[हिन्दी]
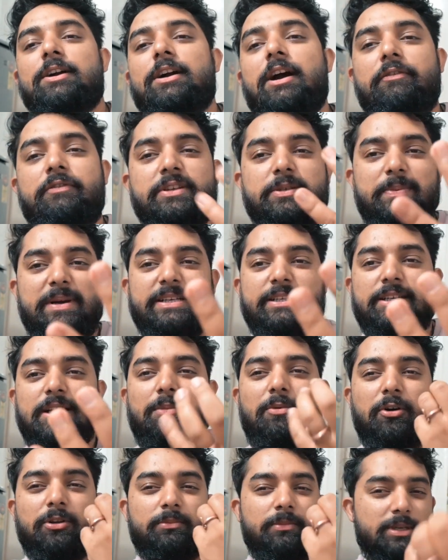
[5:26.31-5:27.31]
काफ़ी स्पाइसी
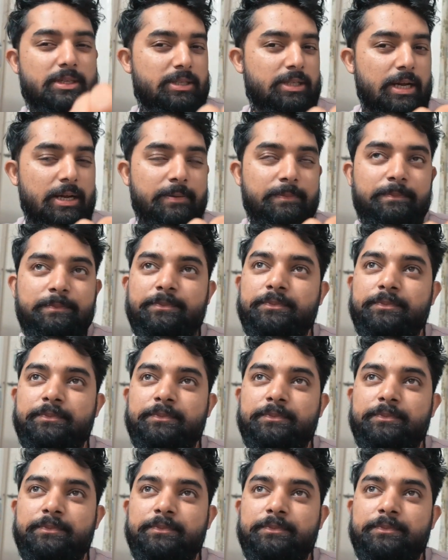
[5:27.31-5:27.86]
था बहुत मस्त था